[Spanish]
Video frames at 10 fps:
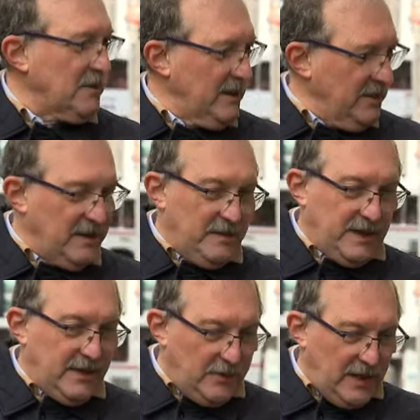hablando de
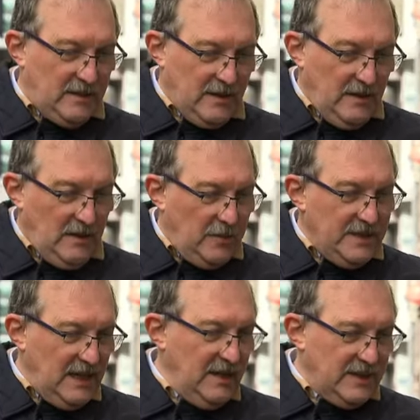temperaturas, comienza a
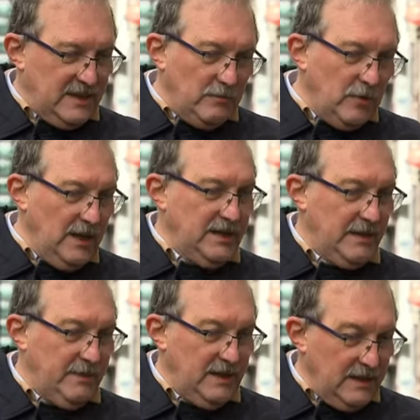elevarse muy
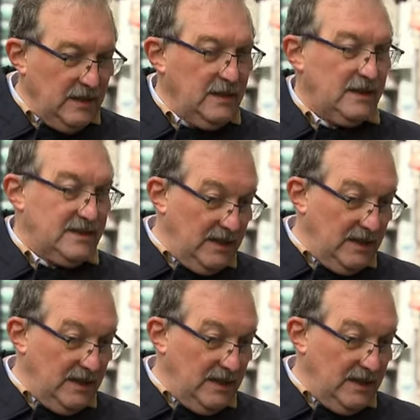lentamente y recién,